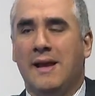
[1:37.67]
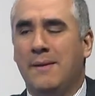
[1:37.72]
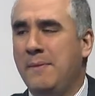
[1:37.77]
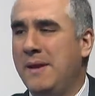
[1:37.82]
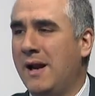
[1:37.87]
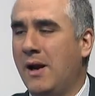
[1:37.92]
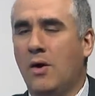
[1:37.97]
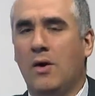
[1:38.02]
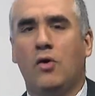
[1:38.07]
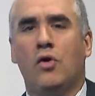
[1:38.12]

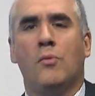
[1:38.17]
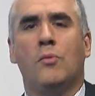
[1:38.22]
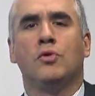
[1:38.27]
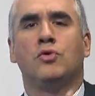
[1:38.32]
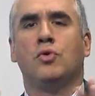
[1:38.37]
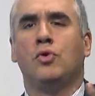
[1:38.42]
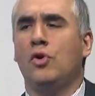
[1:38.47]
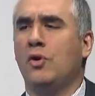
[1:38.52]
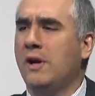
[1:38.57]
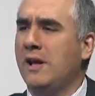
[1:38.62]
Mira,
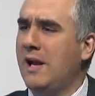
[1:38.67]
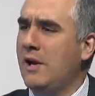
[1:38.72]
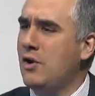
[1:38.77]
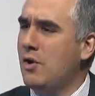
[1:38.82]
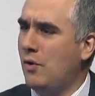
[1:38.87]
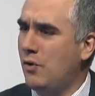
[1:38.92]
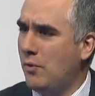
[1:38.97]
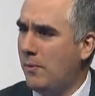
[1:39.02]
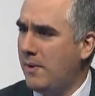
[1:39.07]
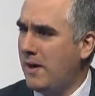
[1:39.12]
como tú lo quieras
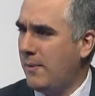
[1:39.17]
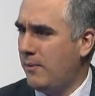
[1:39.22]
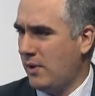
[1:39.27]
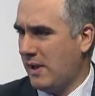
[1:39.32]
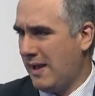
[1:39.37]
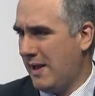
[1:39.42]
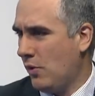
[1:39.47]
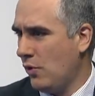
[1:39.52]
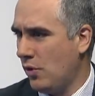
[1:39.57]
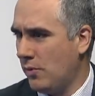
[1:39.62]
nombrar,
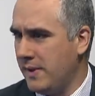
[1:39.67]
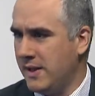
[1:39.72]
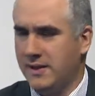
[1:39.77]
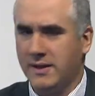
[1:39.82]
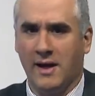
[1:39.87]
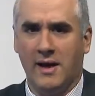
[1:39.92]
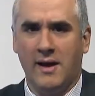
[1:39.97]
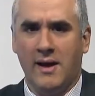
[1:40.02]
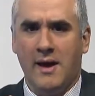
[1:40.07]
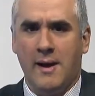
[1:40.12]
porque hay
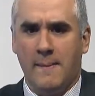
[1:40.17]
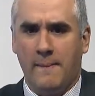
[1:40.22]
economistas,